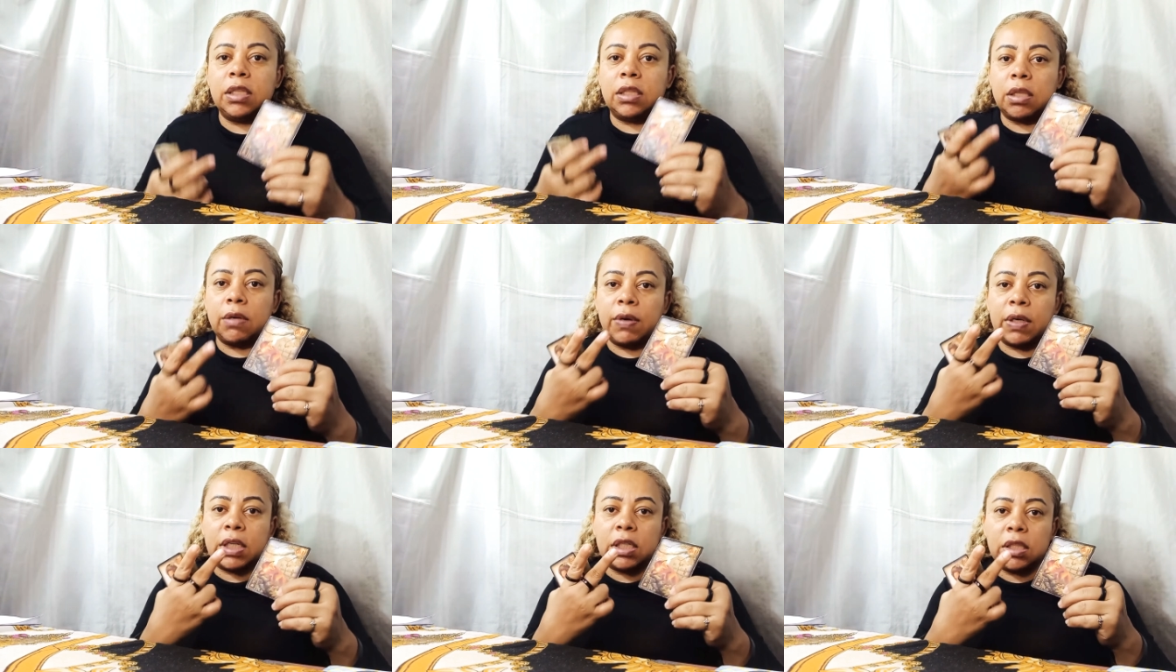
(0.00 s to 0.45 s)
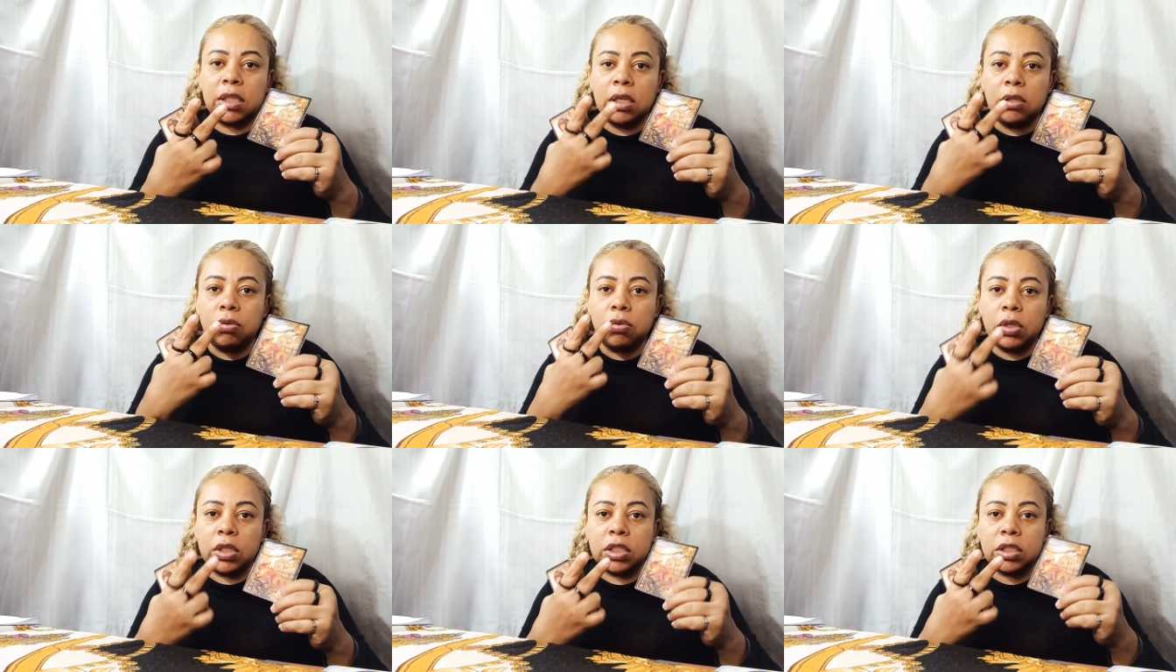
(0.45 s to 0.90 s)
Então aqui
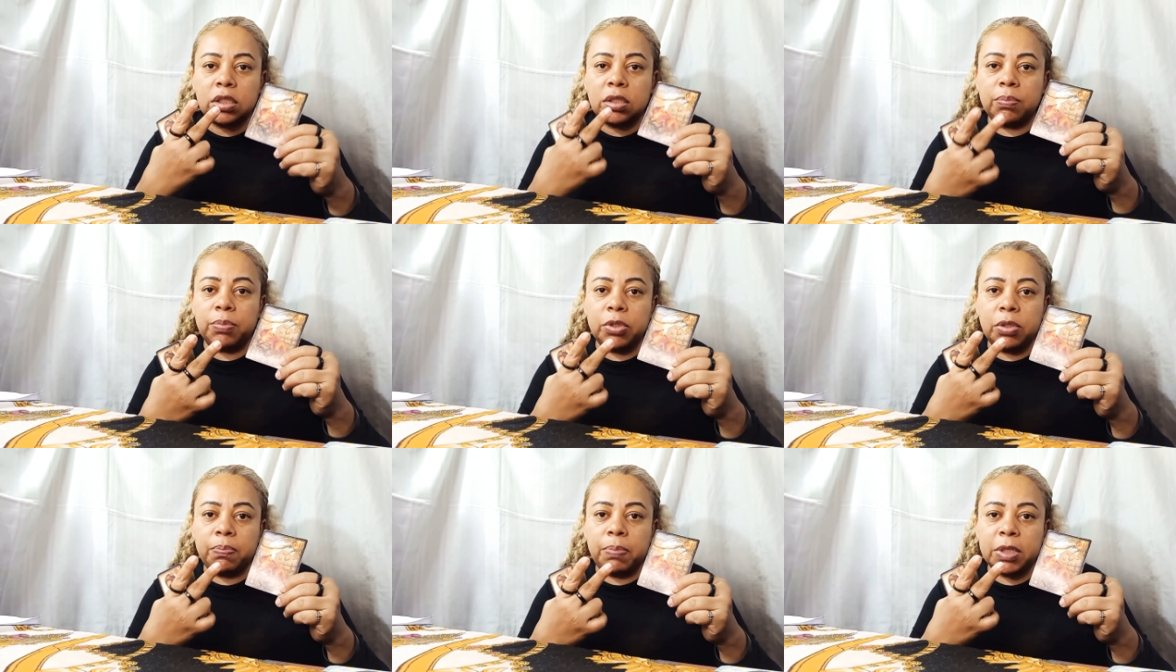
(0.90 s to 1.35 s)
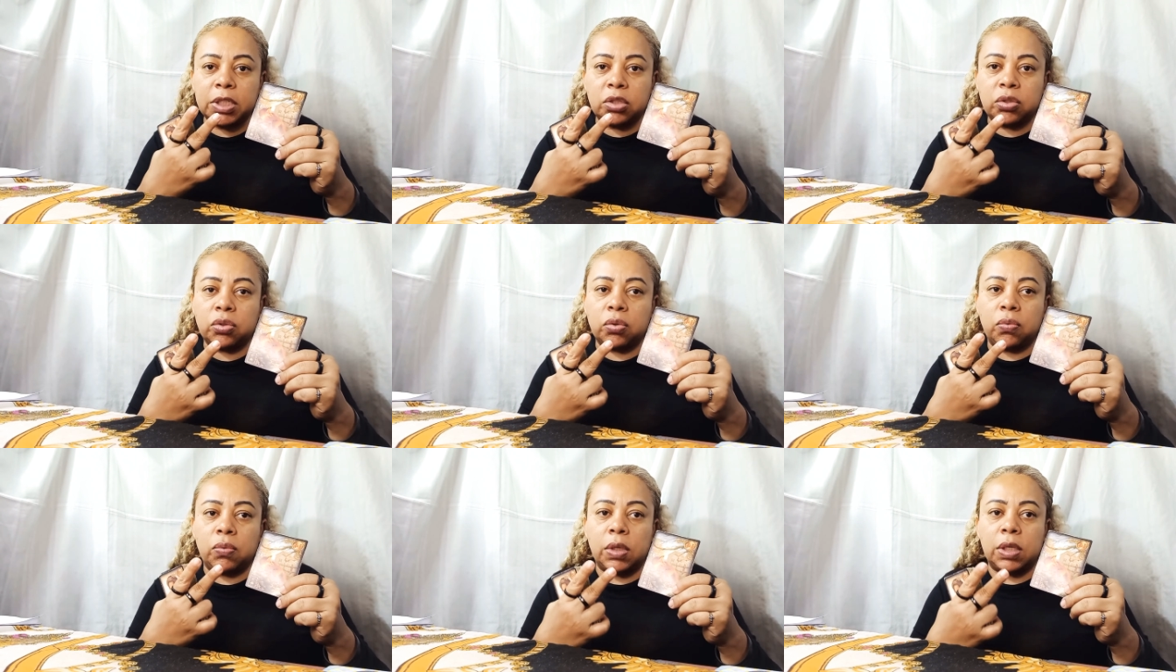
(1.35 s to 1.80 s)
tem dois tipos de
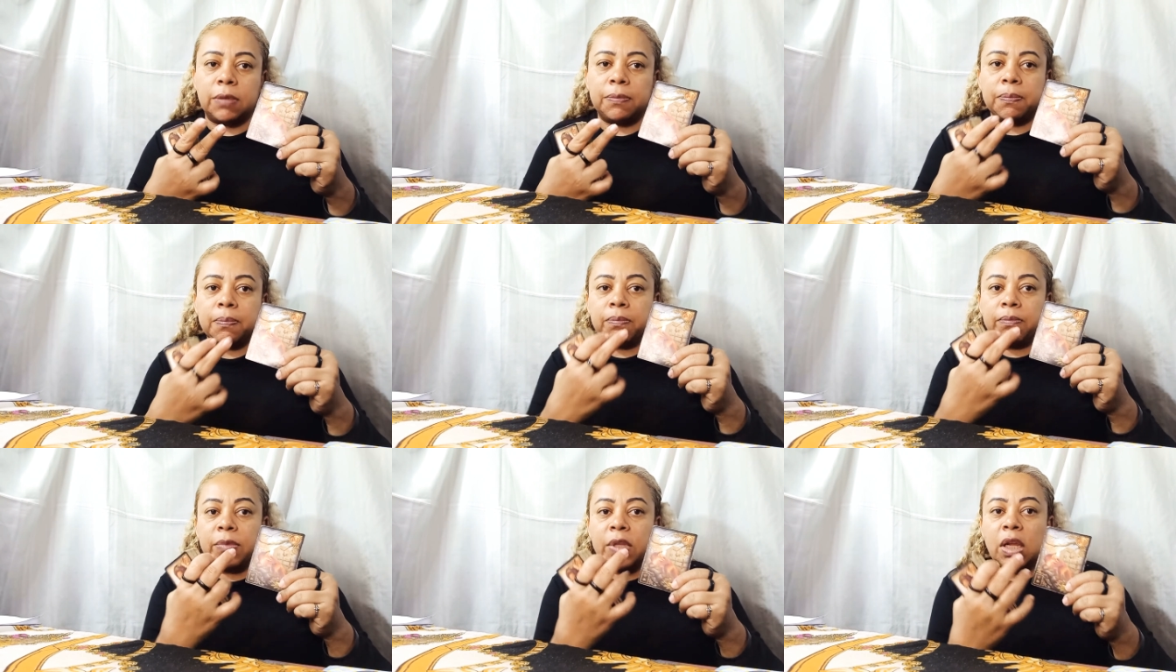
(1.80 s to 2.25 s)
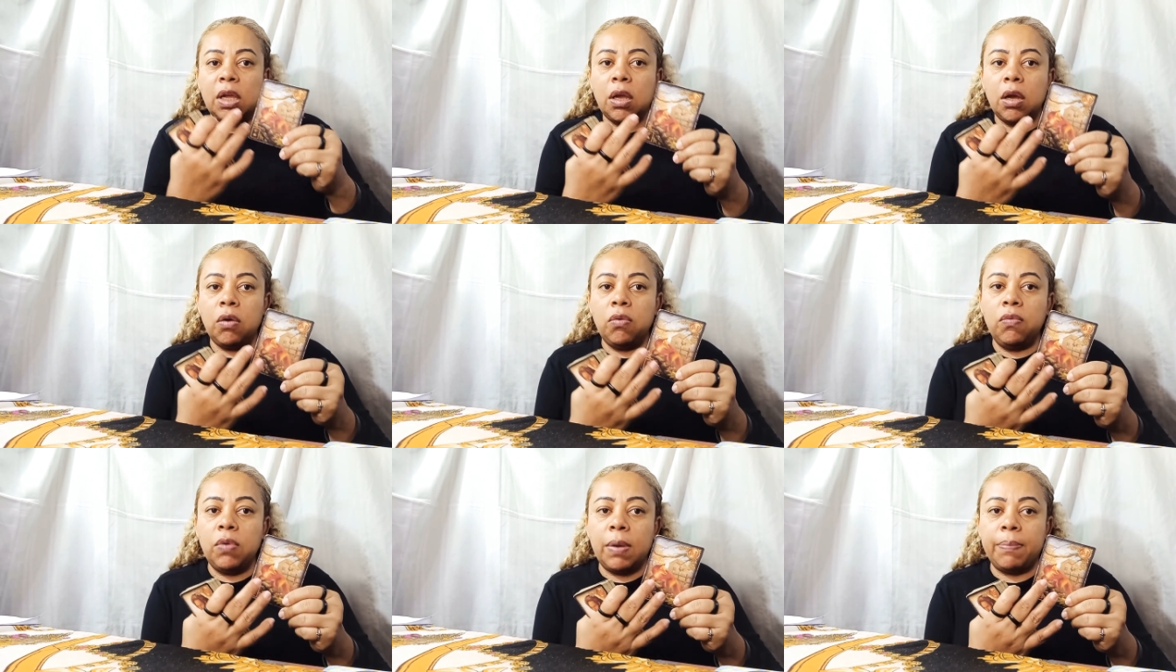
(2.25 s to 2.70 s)
pessoa.
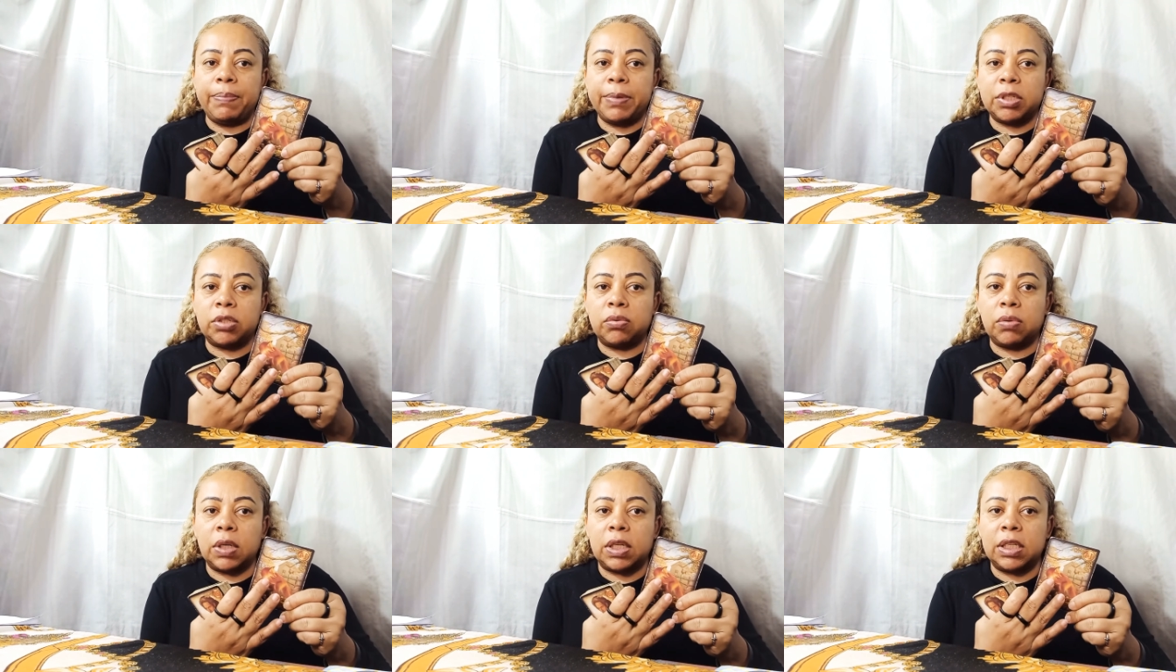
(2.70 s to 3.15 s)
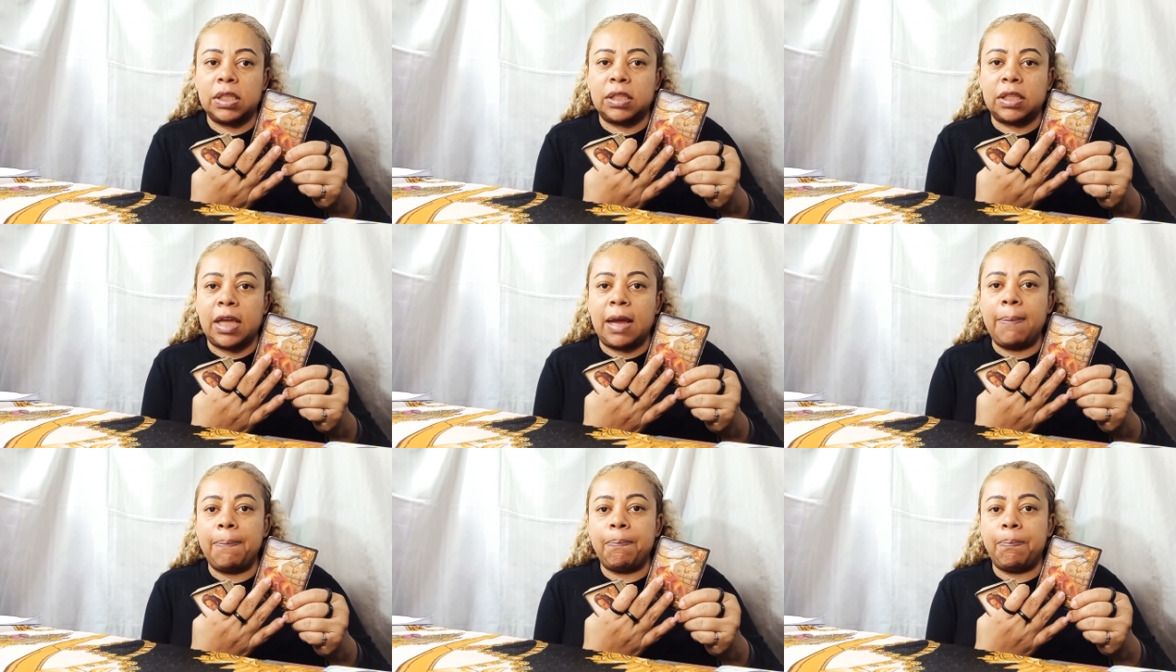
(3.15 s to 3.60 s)
Uma pessoa que
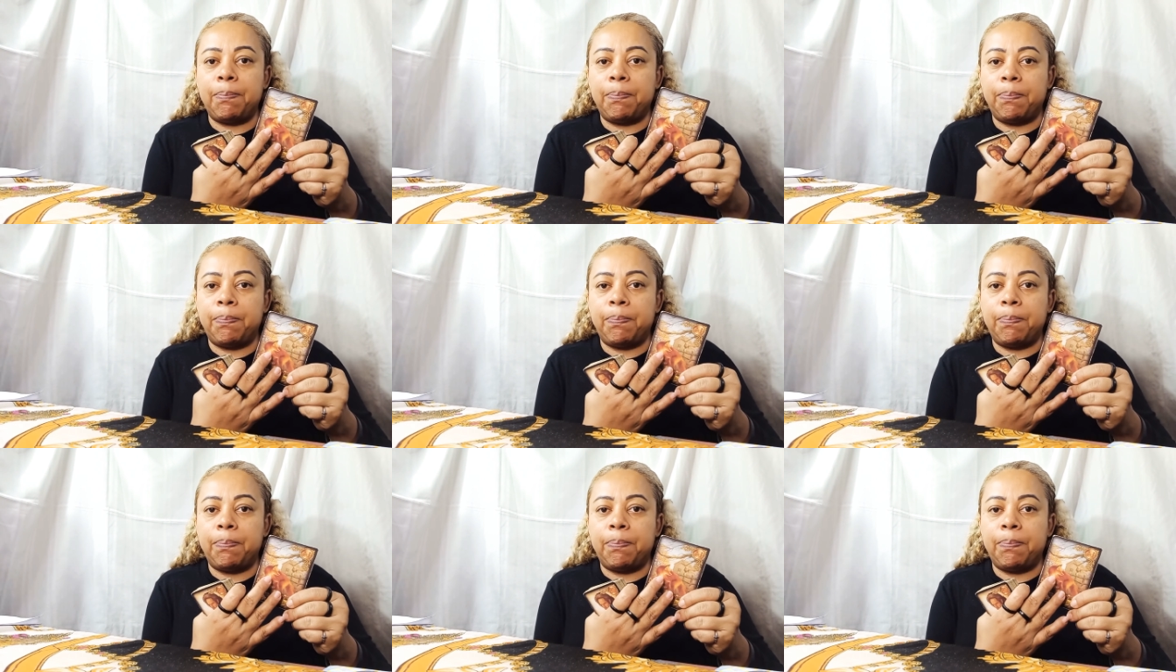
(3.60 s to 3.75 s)
está